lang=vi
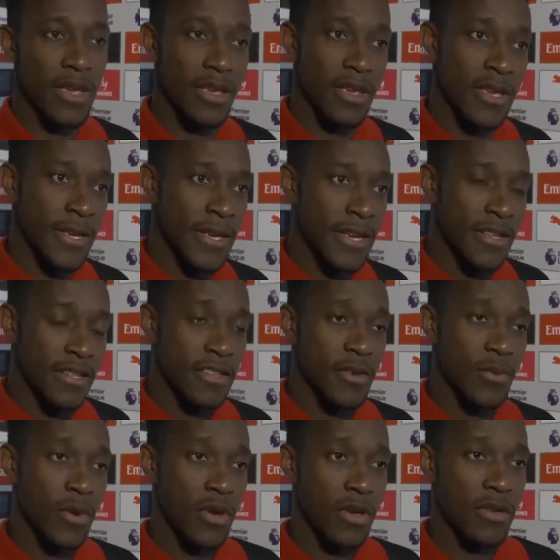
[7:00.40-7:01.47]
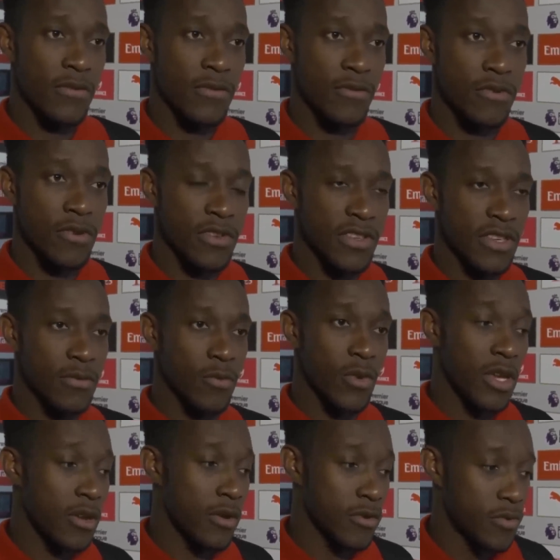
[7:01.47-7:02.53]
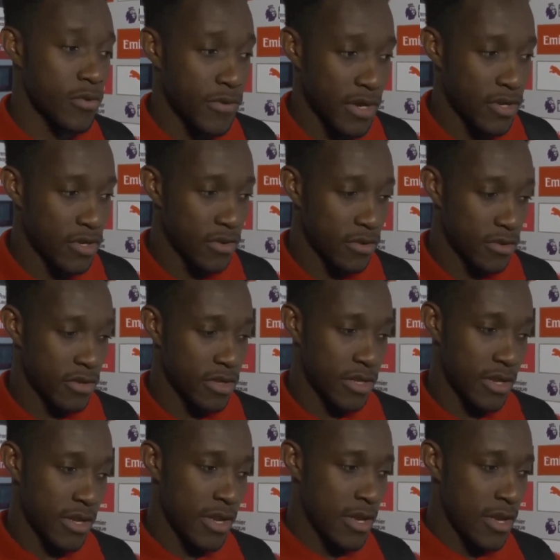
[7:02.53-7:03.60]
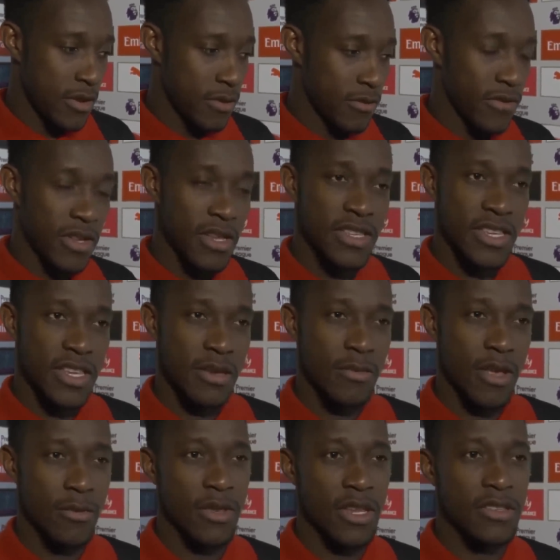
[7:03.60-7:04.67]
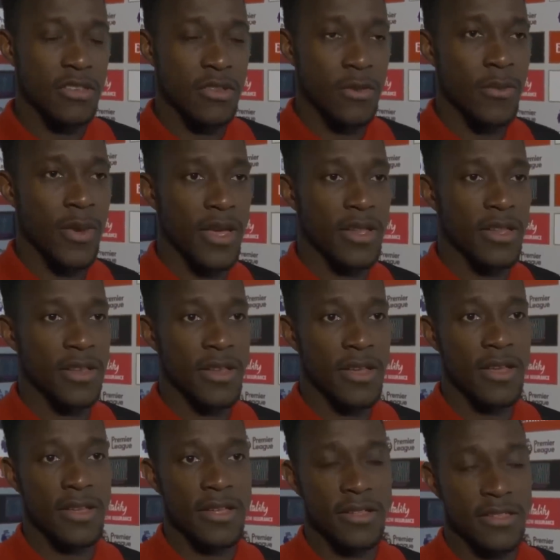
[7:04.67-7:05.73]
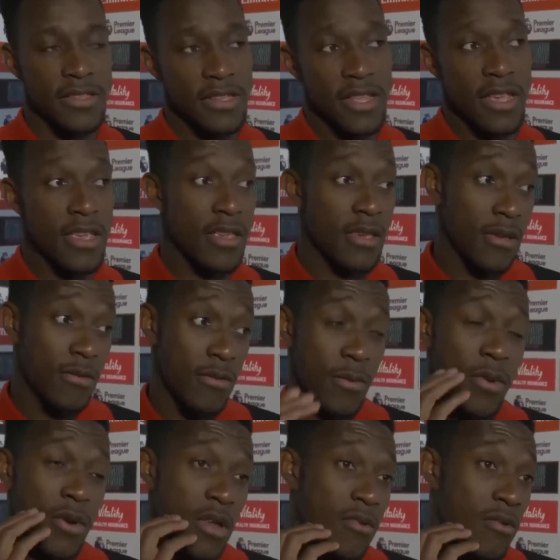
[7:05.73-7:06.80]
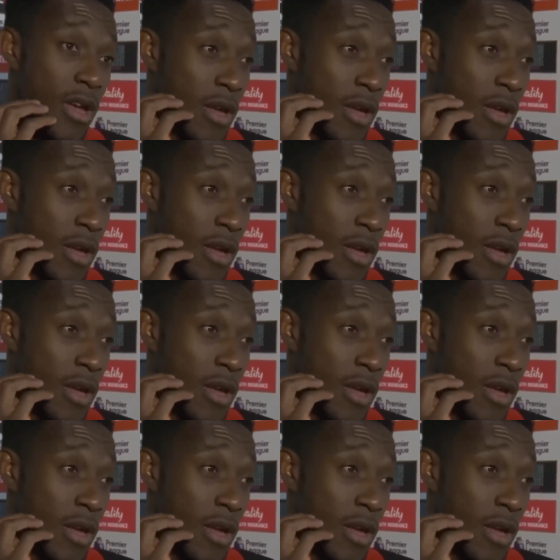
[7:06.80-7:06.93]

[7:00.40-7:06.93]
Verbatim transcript: Nhưng pha xử lý như vậy là rất đúng quy trình. Là một cú sút chuẩn đối với những tiền đạo mang họ trần gỗ.